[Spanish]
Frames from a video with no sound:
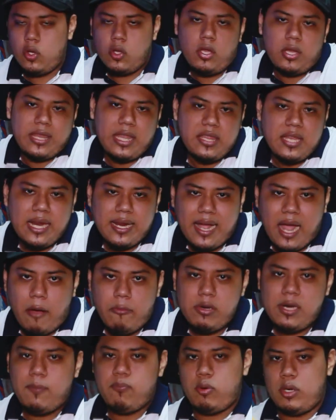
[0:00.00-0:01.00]
Yo no tenía el
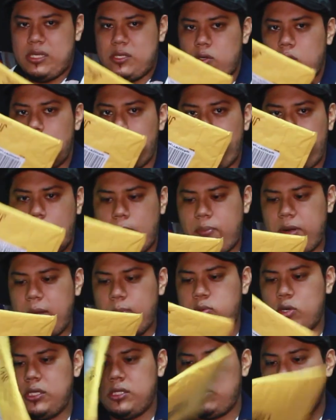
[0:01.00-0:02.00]
cable, por eso lo compré,
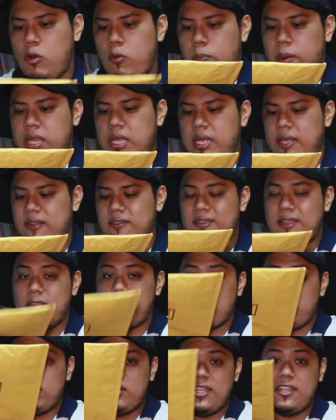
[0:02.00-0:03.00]
por eso lo pedí. ese es
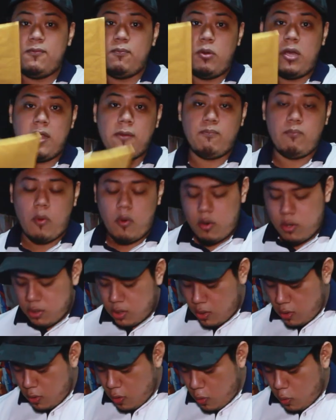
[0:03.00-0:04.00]
un DisplayPort
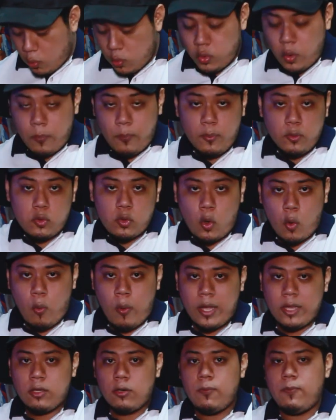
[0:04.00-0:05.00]

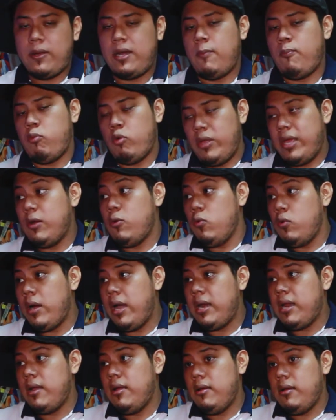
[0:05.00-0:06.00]
1.4 para poder
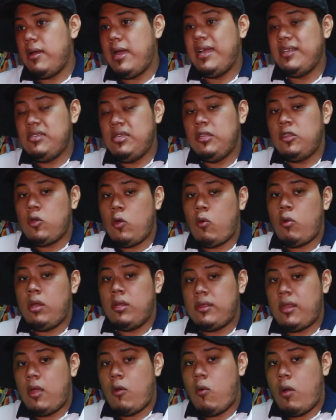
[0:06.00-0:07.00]
jugar a
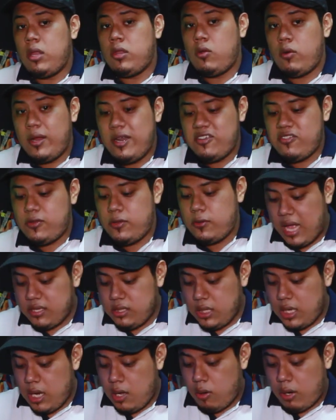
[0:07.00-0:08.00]
144 Hz.
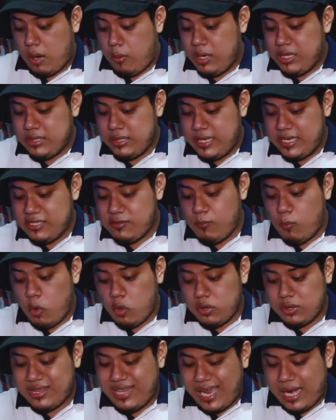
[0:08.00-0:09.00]
Así que lo que voy a hacer es
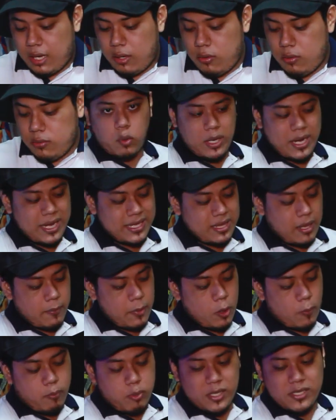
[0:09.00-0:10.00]
montarlo porque también
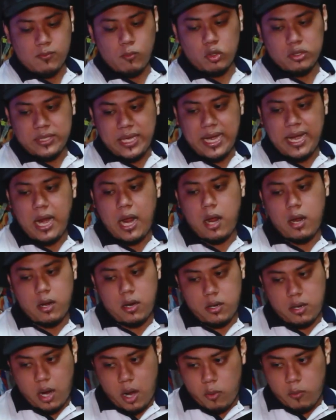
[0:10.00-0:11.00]
lo puedes montar
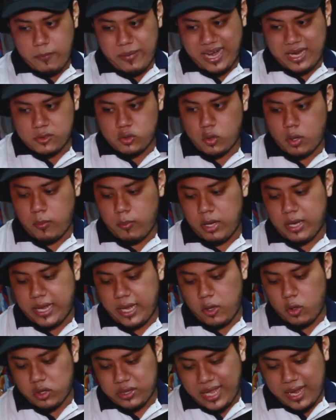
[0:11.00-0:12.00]
a un brazo como el que yo